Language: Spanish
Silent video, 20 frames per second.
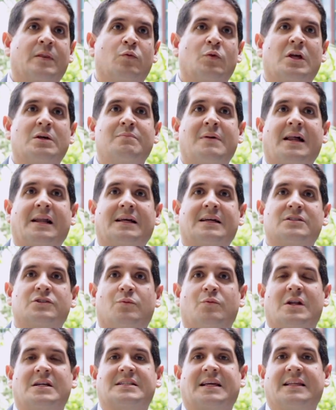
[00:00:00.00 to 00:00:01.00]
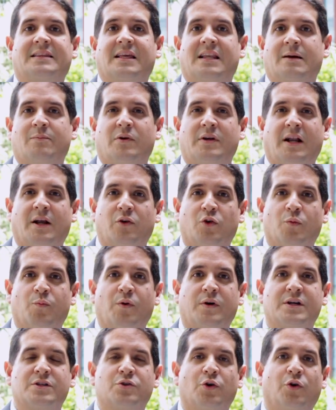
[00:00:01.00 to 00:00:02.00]
Unas marcas como las que tenemos en el
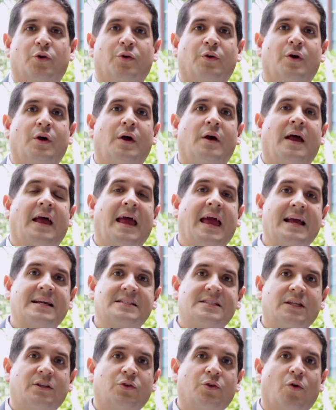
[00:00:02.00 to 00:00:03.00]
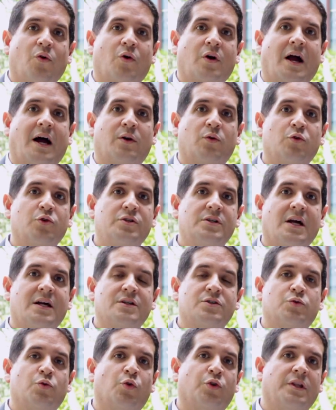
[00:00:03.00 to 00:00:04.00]
grupo que son Éxito,
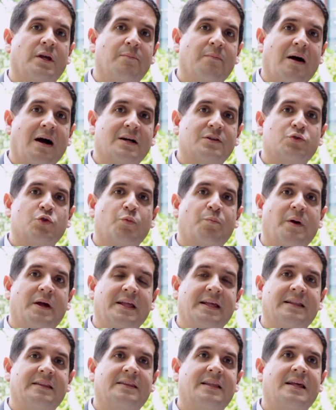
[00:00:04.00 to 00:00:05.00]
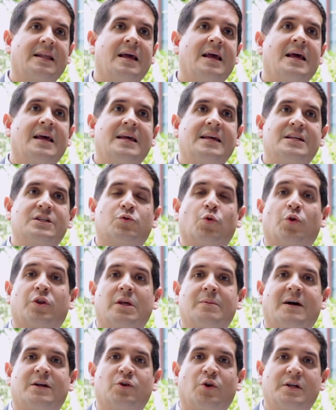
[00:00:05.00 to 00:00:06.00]
Carulla, Surtimax, Superinter y
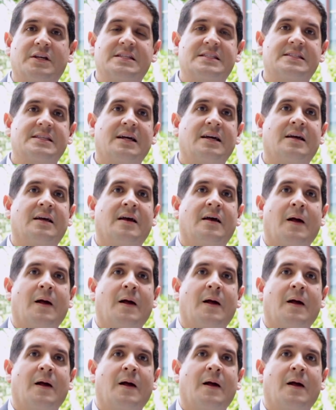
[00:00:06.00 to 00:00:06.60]
Surtimayorista.